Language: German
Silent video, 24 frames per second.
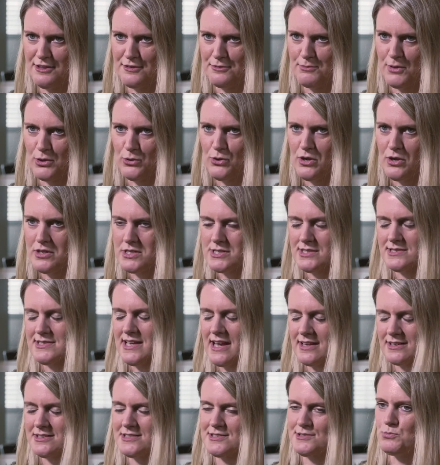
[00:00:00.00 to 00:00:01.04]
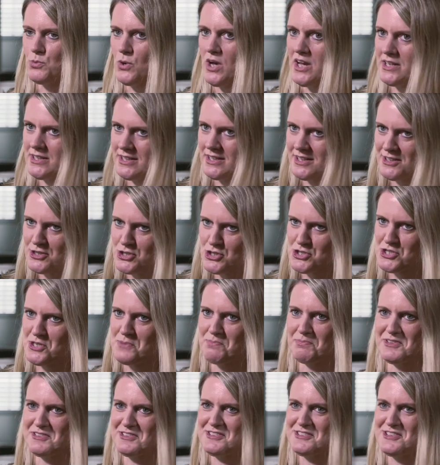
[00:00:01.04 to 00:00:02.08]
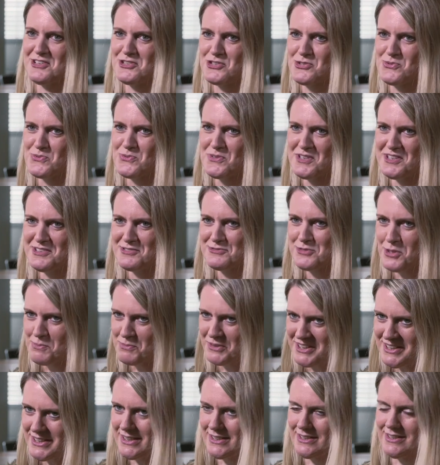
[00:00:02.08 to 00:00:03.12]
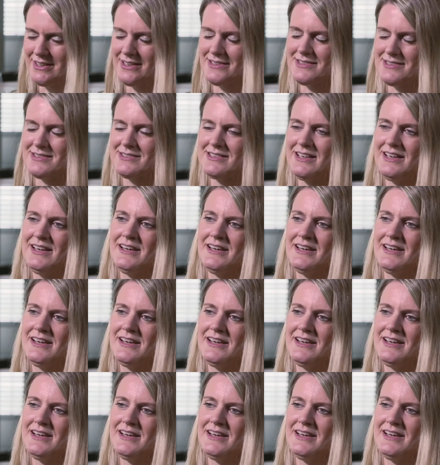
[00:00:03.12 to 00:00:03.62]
Also man könnte sagen, das Wording stimmt, die Schulen formulieren das.